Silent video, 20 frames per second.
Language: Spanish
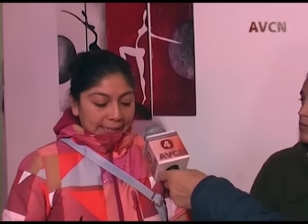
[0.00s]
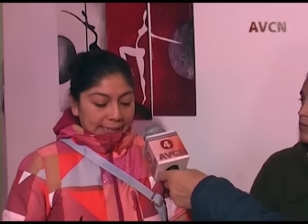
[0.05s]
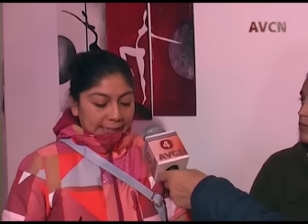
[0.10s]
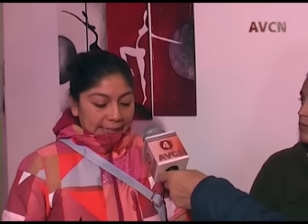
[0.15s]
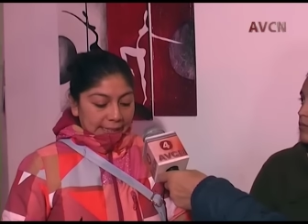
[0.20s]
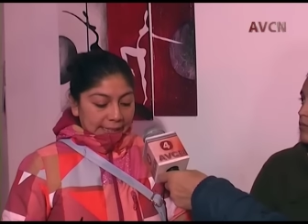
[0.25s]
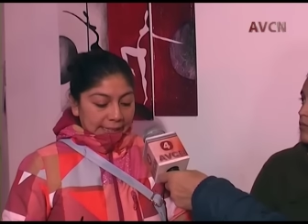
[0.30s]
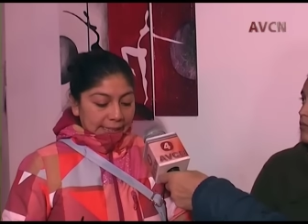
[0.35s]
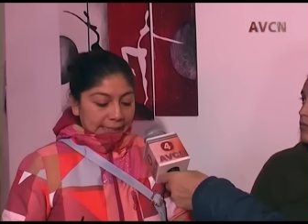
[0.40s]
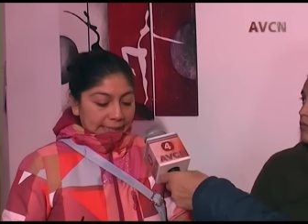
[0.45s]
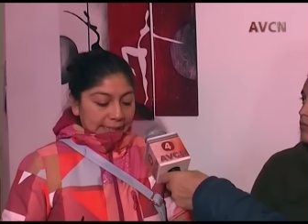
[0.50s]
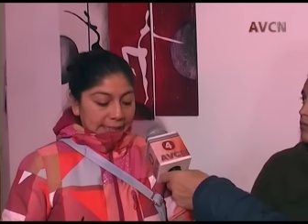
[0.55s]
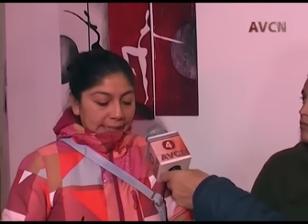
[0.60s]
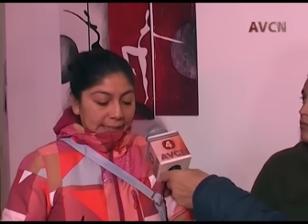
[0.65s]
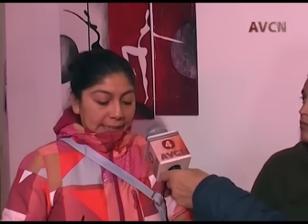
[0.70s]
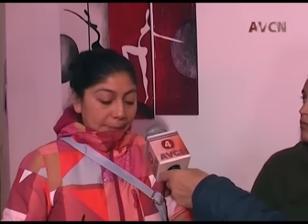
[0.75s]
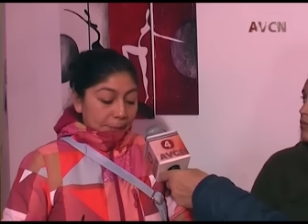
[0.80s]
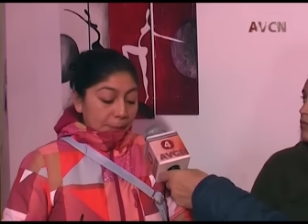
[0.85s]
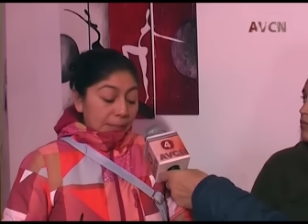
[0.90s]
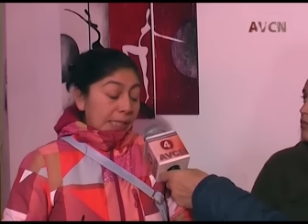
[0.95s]
Eh,
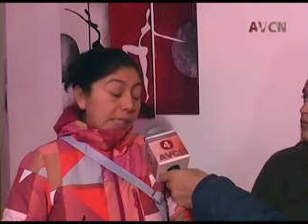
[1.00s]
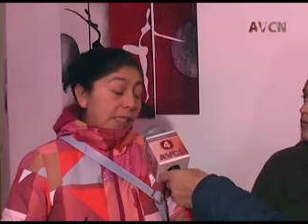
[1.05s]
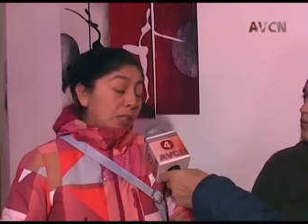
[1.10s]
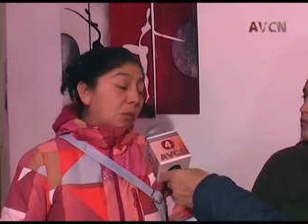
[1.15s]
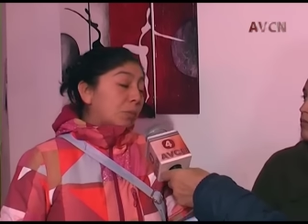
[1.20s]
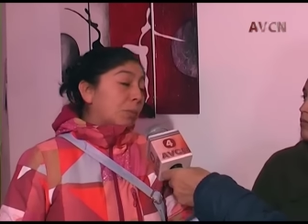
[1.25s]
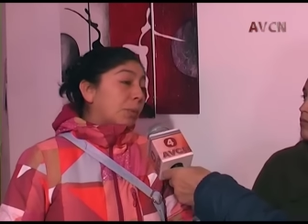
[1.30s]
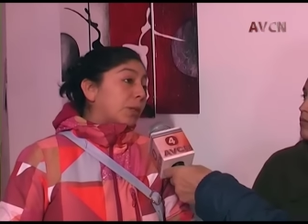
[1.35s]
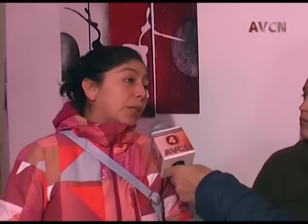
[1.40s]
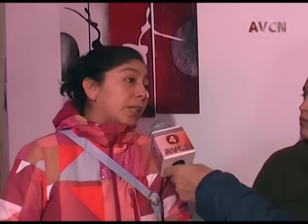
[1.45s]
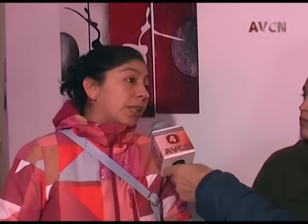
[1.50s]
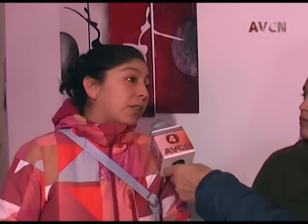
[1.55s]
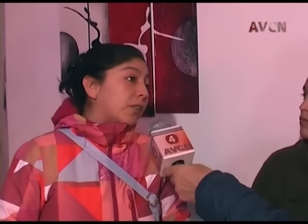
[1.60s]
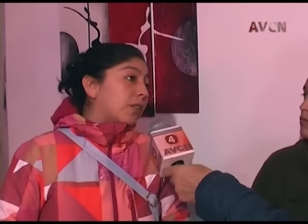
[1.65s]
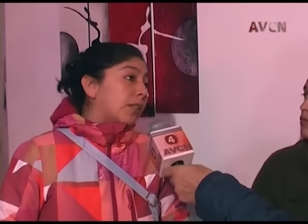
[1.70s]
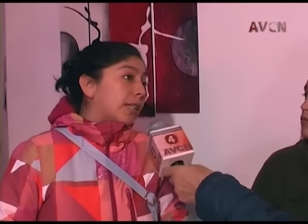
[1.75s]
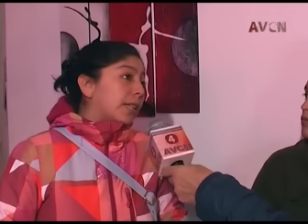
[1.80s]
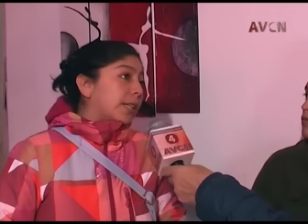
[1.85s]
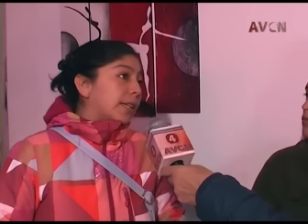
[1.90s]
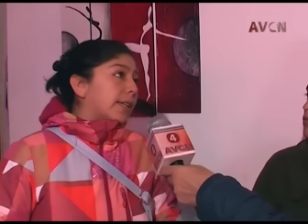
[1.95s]
que, piensen un
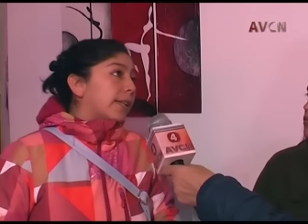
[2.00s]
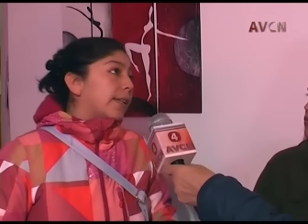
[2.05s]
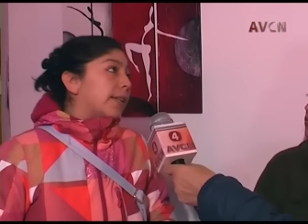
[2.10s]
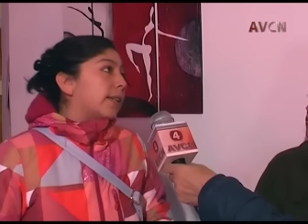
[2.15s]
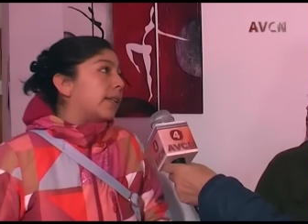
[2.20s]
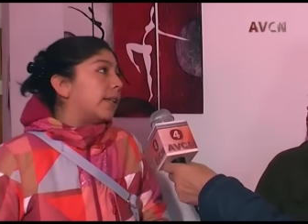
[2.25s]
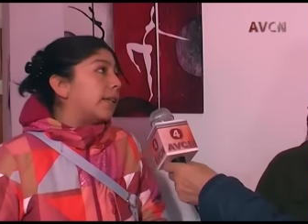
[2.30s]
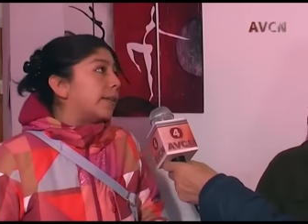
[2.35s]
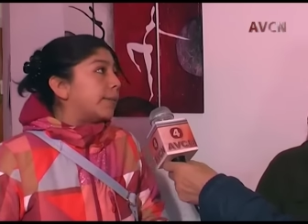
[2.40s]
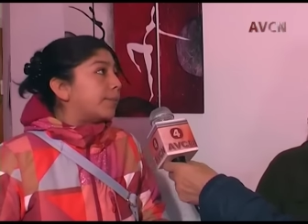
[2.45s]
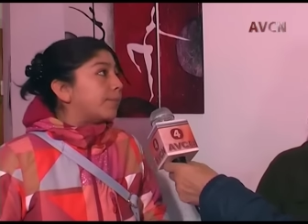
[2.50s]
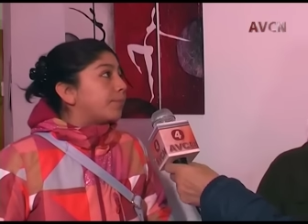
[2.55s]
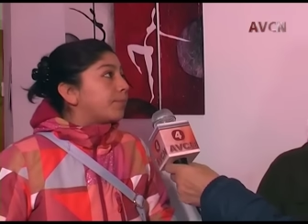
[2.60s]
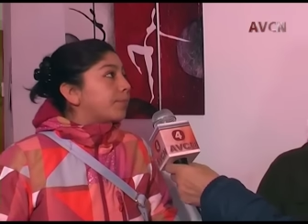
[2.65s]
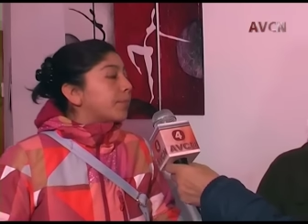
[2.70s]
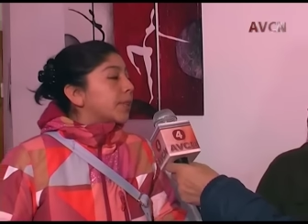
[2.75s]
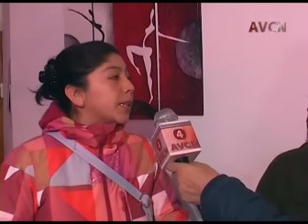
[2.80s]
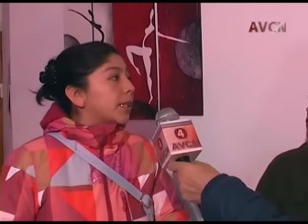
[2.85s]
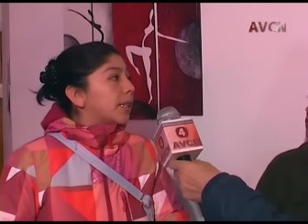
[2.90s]
poquito y que mm,